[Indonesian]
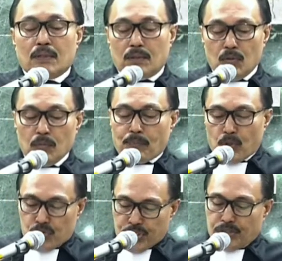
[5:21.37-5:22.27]
Dung
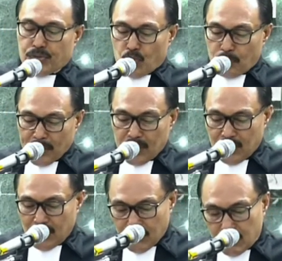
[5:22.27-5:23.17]
proses
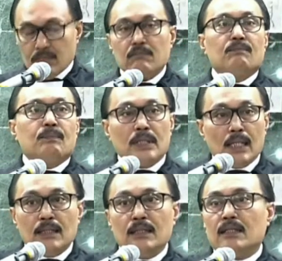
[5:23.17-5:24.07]
rupani
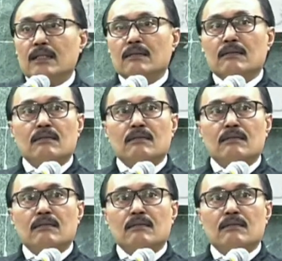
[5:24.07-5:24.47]
pigaleleng